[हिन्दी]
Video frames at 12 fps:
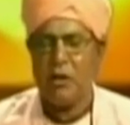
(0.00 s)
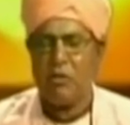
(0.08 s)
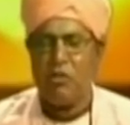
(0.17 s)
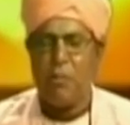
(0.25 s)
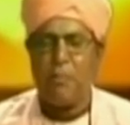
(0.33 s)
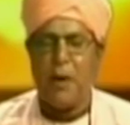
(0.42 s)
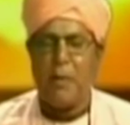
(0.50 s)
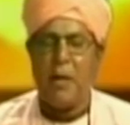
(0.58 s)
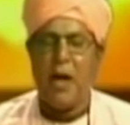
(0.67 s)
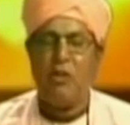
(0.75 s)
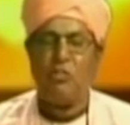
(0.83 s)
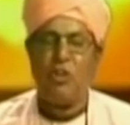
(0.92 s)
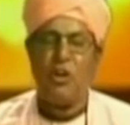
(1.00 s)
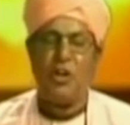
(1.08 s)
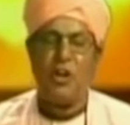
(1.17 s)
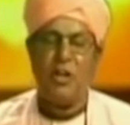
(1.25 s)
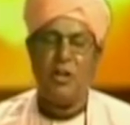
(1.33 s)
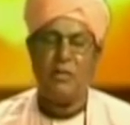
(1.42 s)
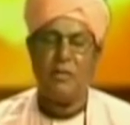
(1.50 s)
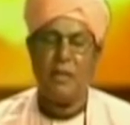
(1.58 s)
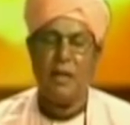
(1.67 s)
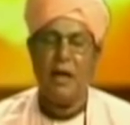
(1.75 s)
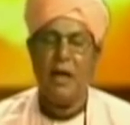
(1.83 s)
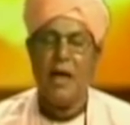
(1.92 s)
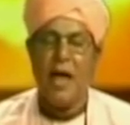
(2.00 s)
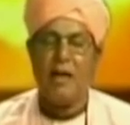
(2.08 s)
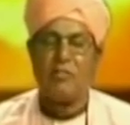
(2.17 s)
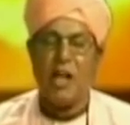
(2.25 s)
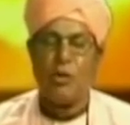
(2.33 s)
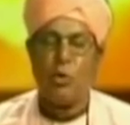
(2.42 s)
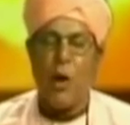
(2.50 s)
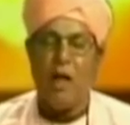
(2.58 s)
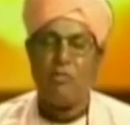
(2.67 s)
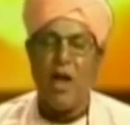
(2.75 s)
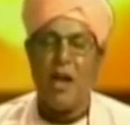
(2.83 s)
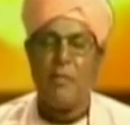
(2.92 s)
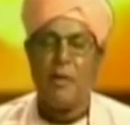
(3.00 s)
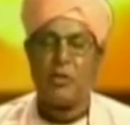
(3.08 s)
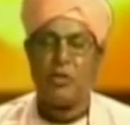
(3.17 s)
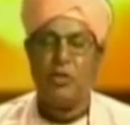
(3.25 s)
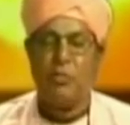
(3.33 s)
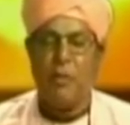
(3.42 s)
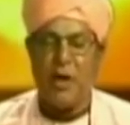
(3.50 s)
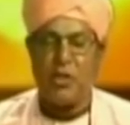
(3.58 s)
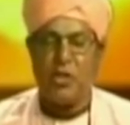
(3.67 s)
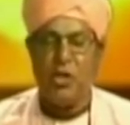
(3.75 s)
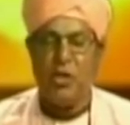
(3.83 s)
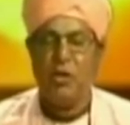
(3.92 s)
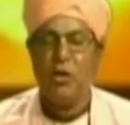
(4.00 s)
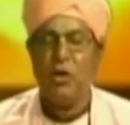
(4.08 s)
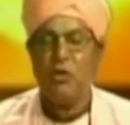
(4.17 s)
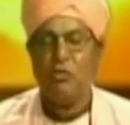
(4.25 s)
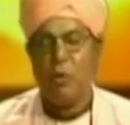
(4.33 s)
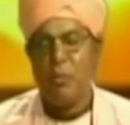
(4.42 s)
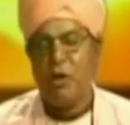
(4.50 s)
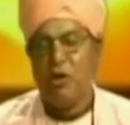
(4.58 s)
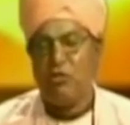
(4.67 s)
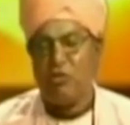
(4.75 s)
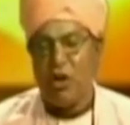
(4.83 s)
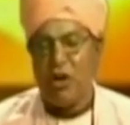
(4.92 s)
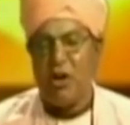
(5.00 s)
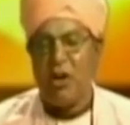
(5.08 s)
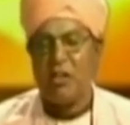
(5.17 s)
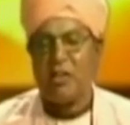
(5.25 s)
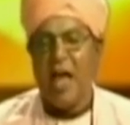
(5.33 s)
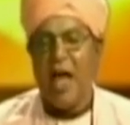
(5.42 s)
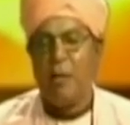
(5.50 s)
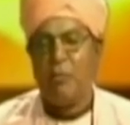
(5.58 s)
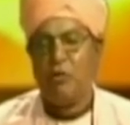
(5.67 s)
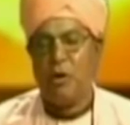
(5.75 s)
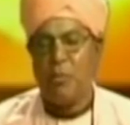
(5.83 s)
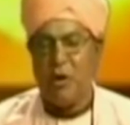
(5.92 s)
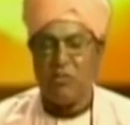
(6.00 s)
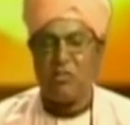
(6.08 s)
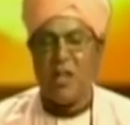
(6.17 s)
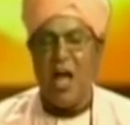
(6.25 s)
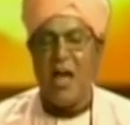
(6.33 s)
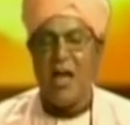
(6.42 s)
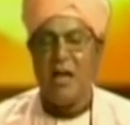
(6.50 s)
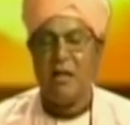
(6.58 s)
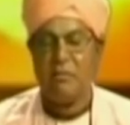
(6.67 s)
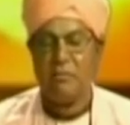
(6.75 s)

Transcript: क्षिप्रम यानी शीघ्र ही ऐसा दुराचारी व्यक्ति जो मेरी शरण लेता है मुझे भसता है